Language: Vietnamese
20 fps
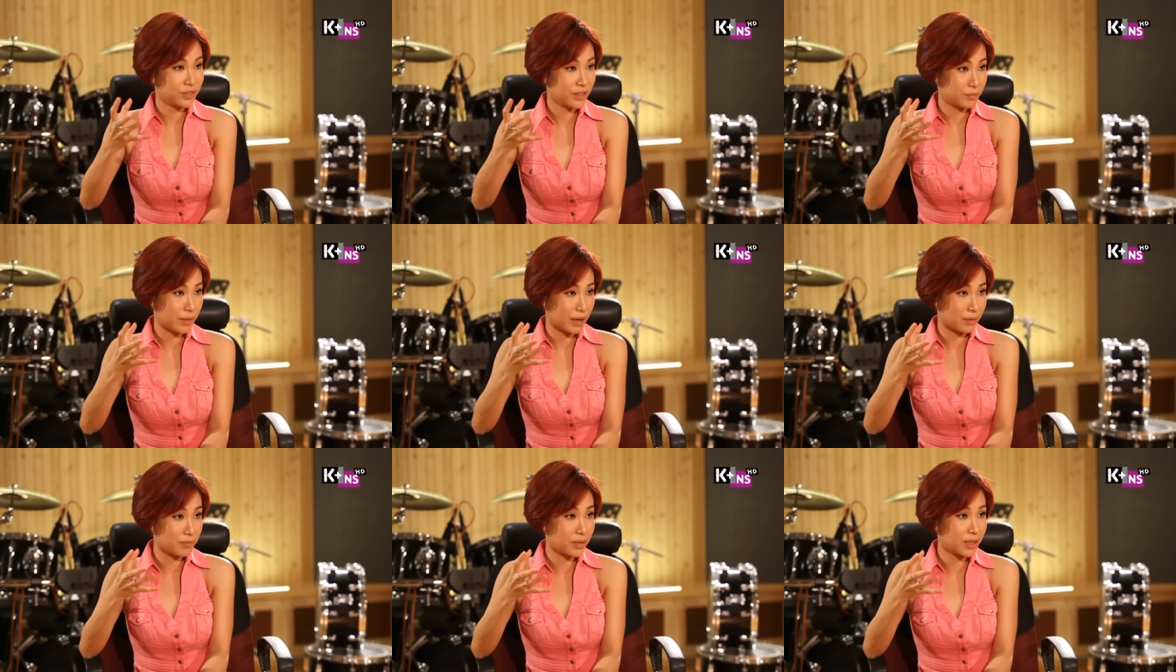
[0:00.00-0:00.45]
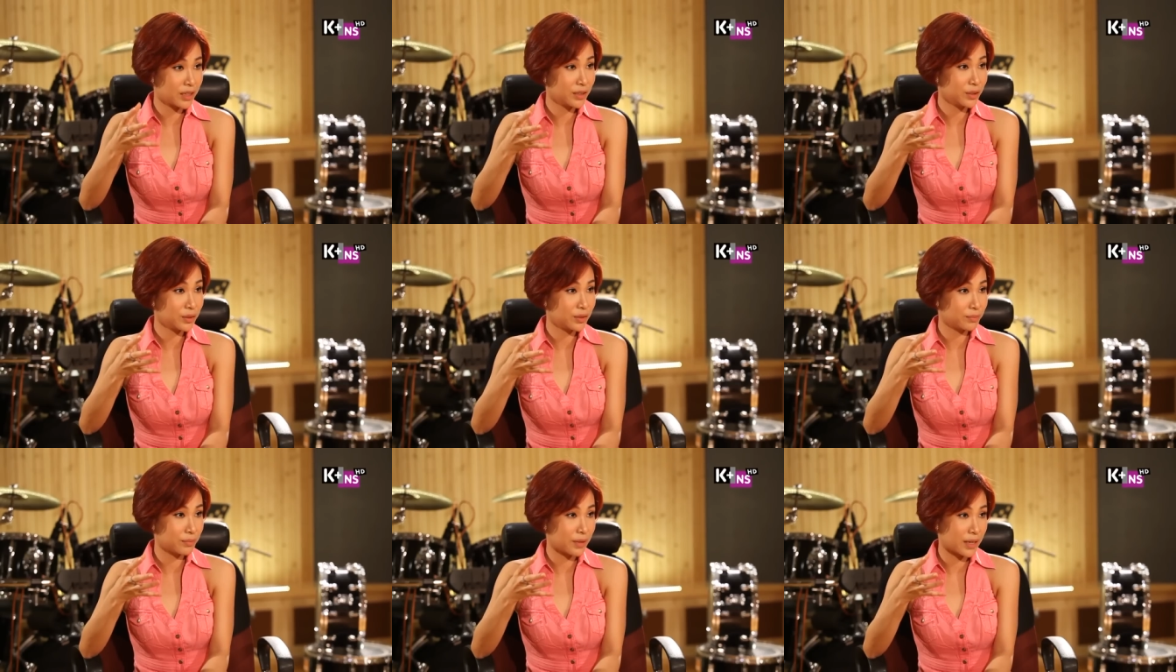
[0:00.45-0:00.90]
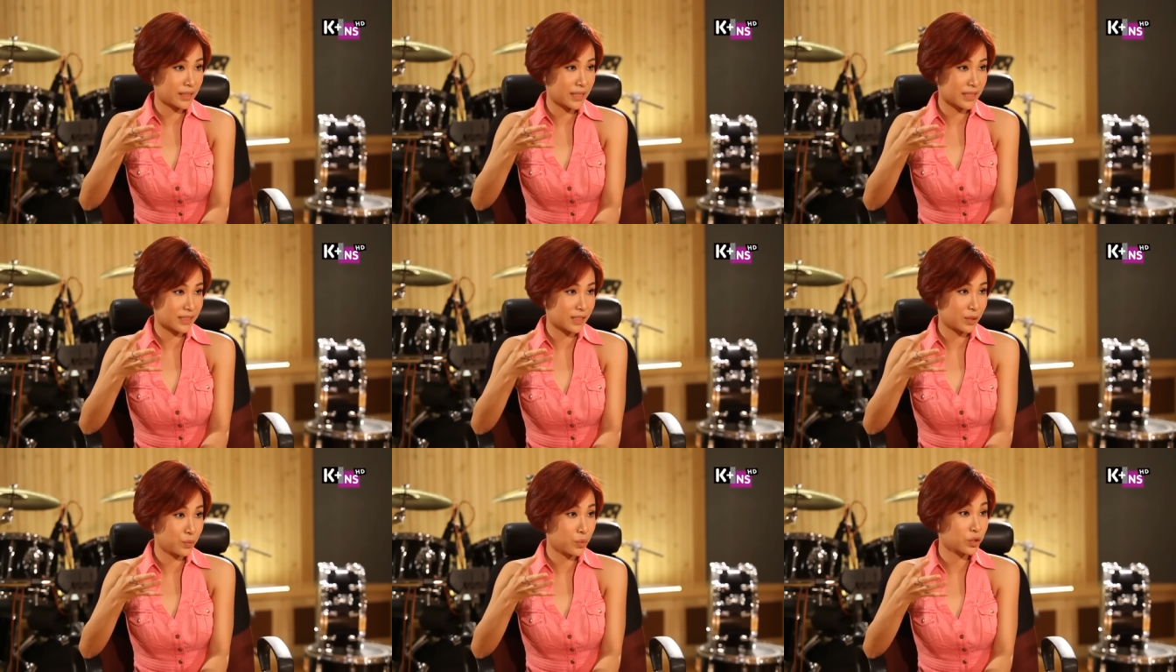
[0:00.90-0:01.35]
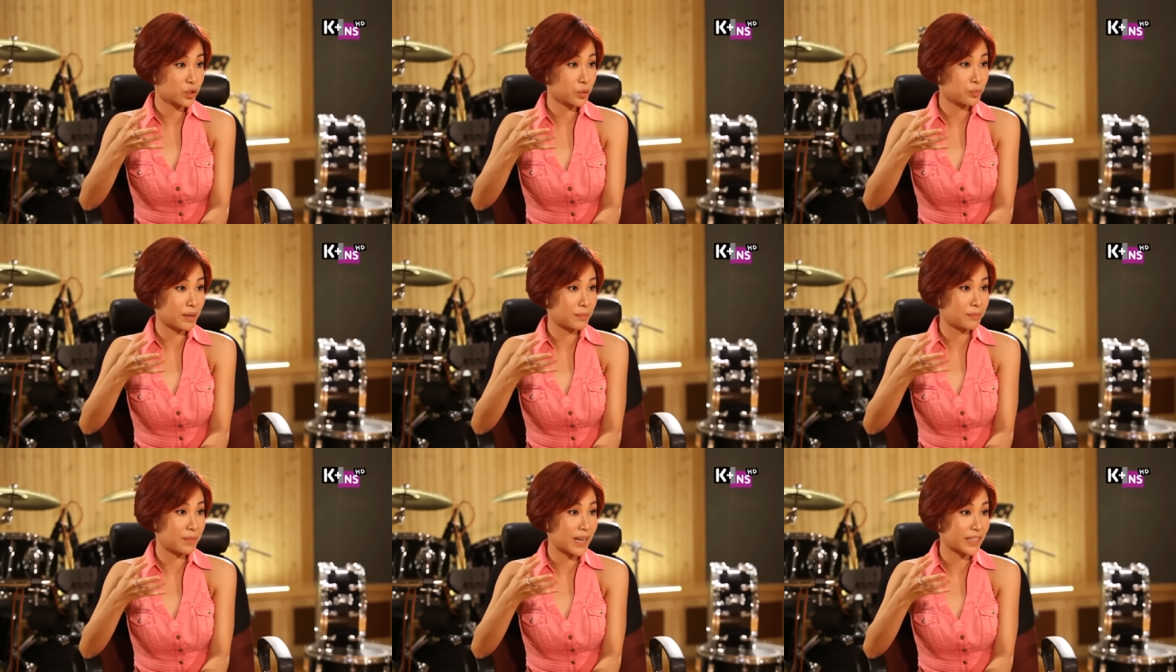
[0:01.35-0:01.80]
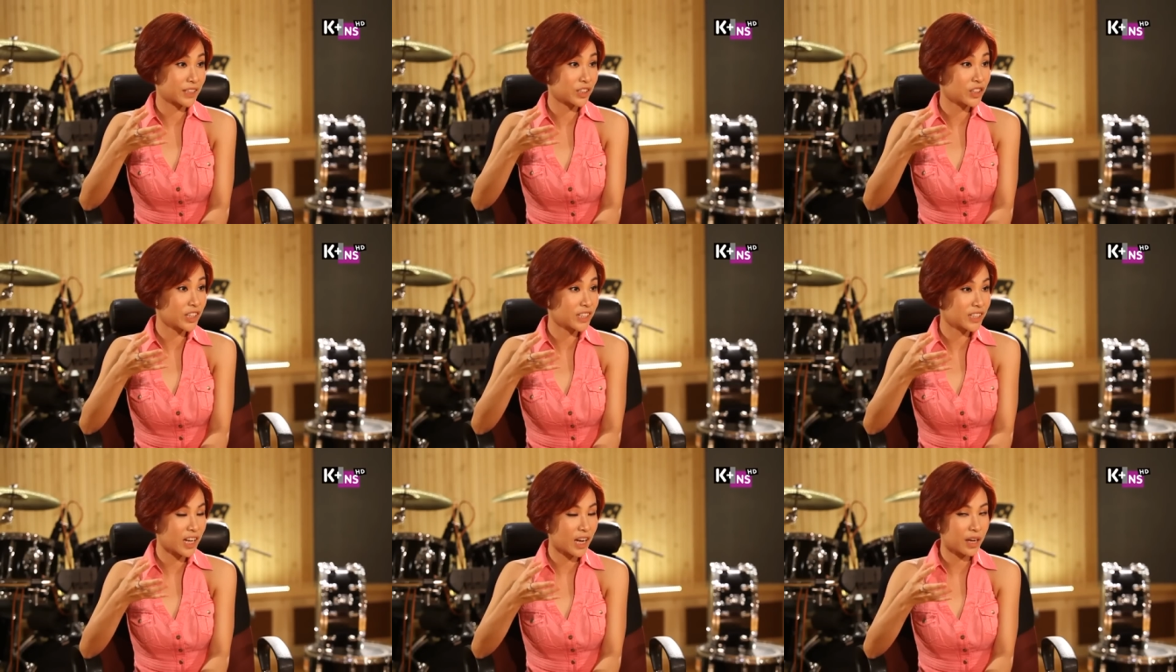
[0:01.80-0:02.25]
phiên bản mới mà nhạc sĩ Quốc Trung làm lại cho Linh